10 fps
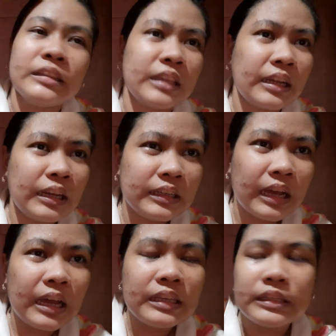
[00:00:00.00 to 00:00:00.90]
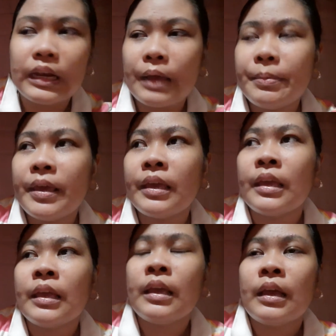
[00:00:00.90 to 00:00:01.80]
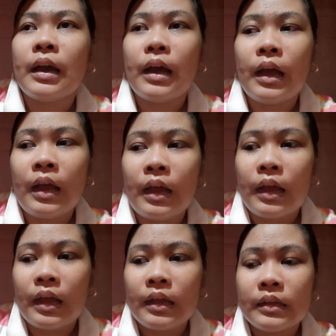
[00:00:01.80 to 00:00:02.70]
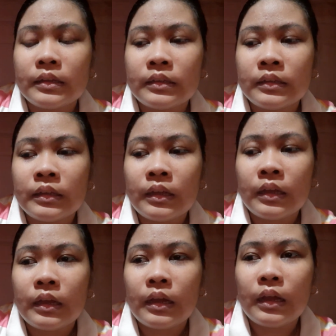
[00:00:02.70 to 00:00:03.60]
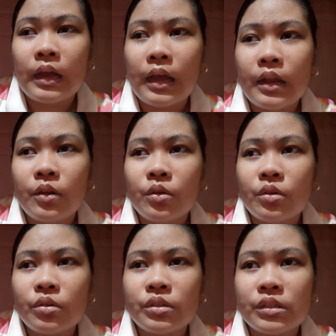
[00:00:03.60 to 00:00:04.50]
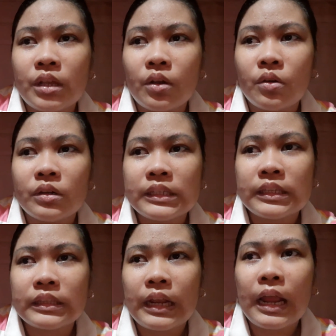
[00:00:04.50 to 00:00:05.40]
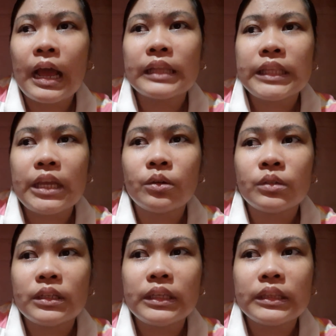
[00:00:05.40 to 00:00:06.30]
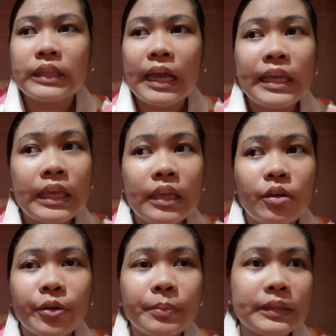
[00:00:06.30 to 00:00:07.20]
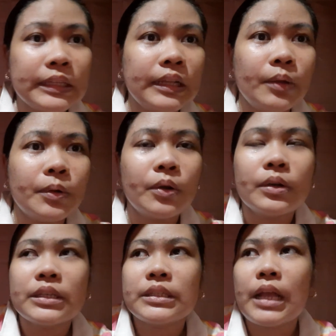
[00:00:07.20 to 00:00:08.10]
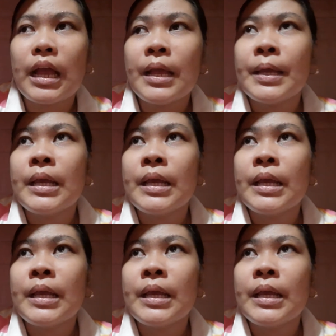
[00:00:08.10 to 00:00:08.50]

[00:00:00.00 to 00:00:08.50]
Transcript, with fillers: Ang tagal guys, grabe. Ah, uh, halos isang oras at kalahati ako naghintay or magdadalawang oras na.